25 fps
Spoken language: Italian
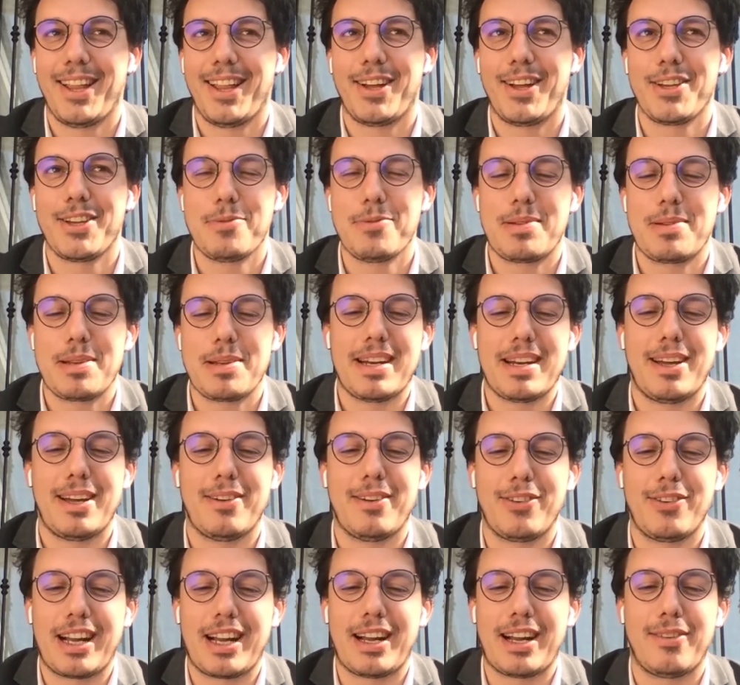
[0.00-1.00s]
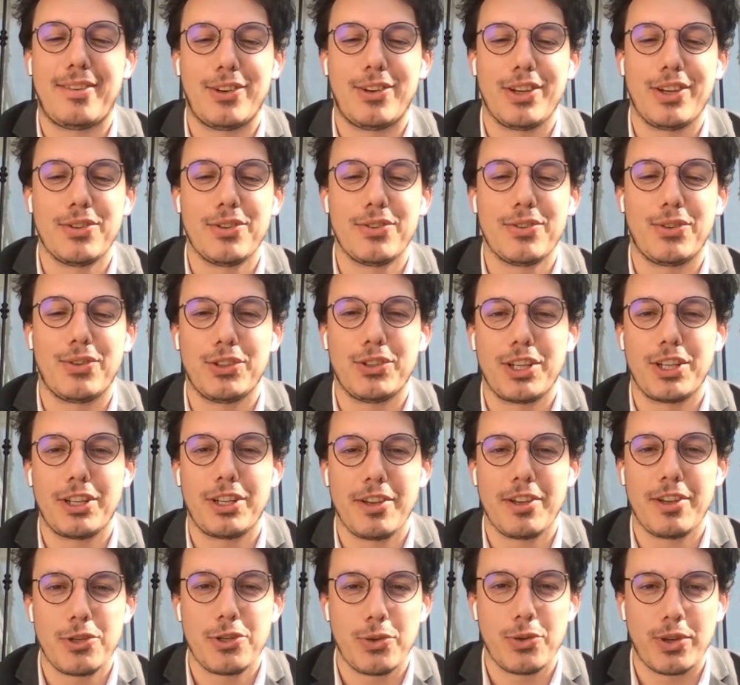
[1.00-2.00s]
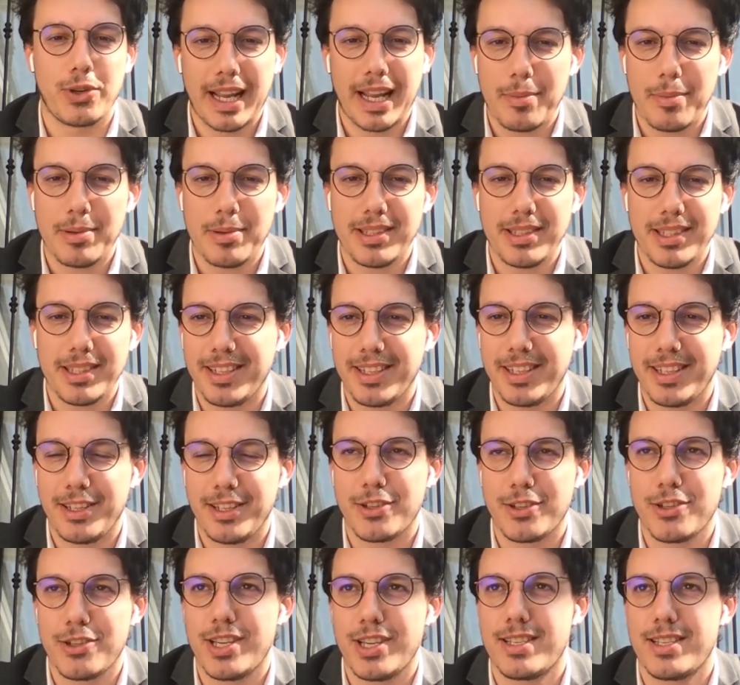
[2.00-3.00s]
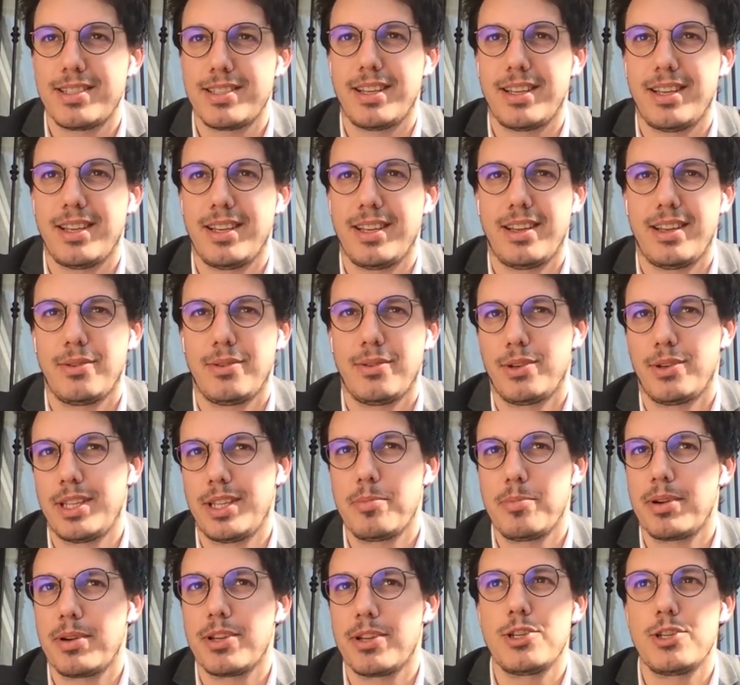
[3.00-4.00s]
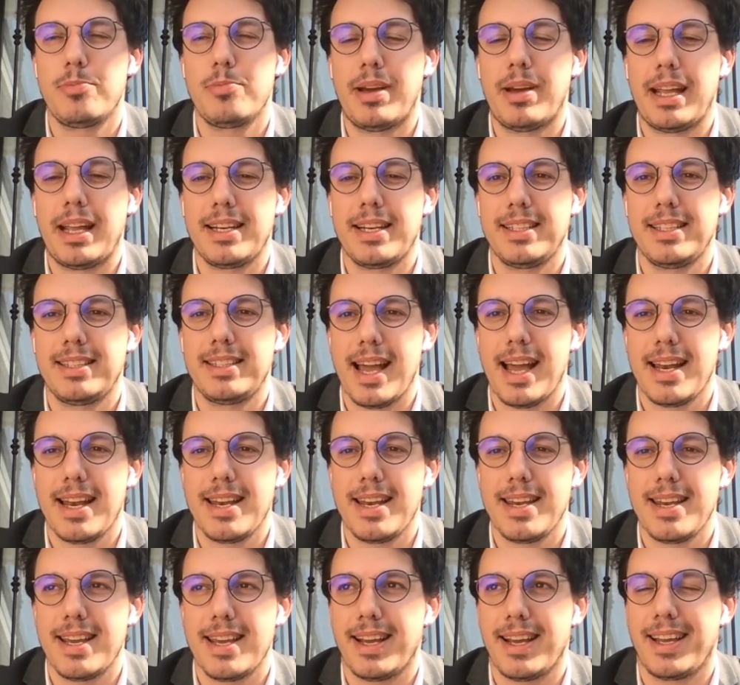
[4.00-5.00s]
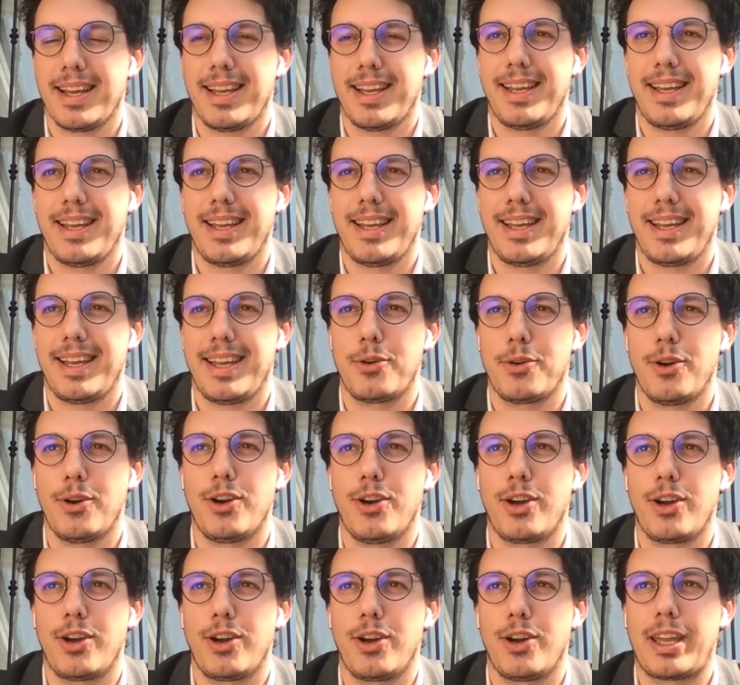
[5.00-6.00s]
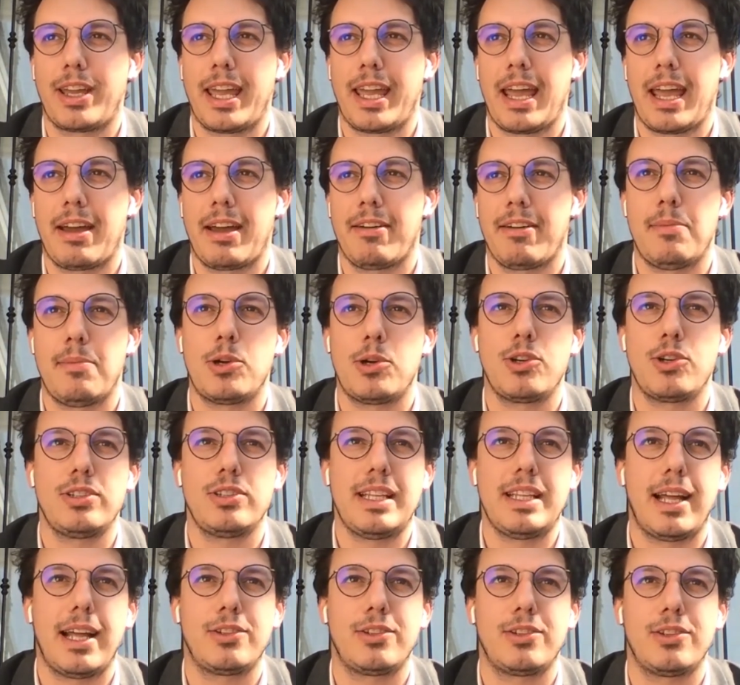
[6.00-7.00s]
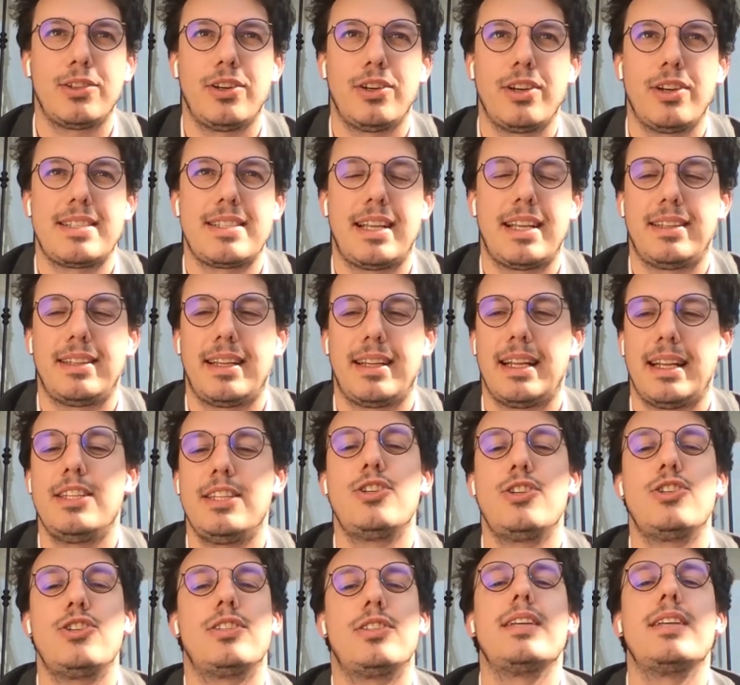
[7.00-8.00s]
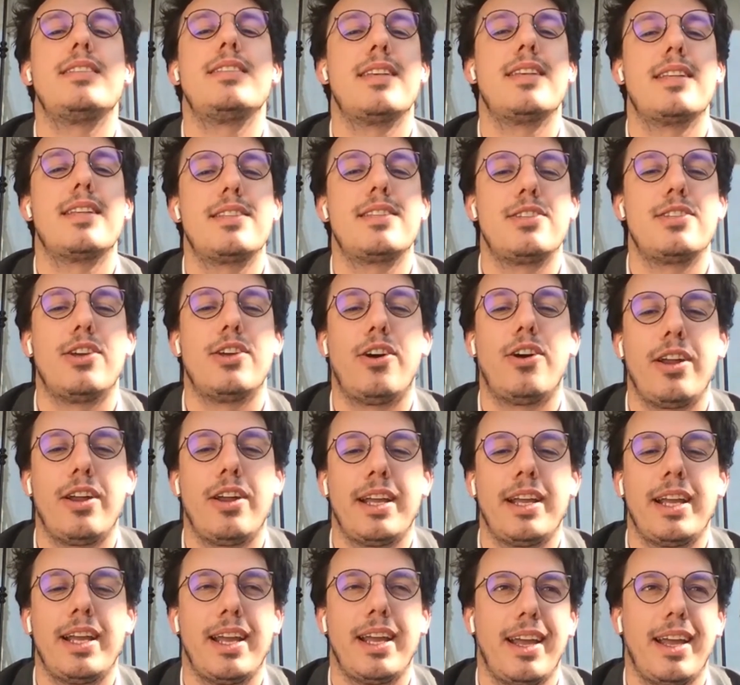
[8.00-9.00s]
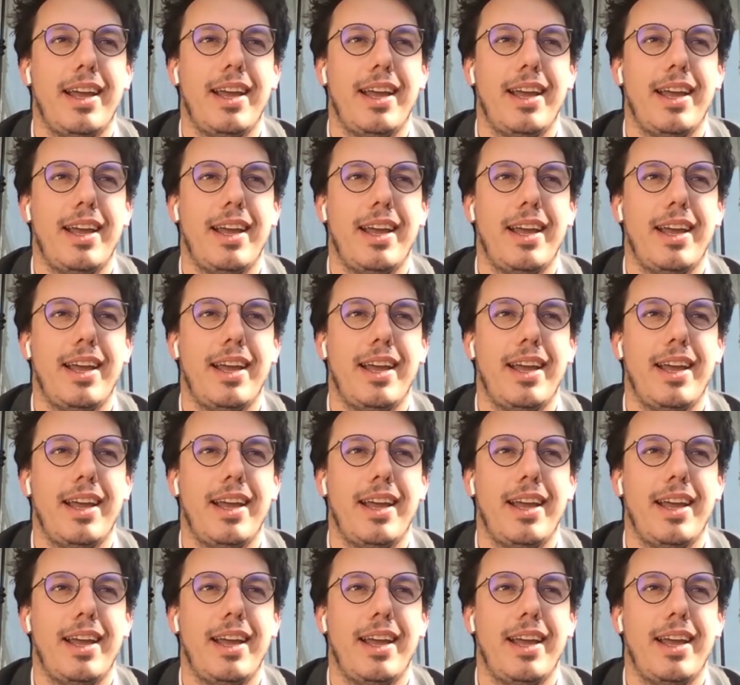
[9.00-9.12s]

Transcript: io prima lavoravo in un fondo di venture capital in Innogest, uno dei principali in Italia. Eh, quello che avevamo notato è stata la digitalizzazione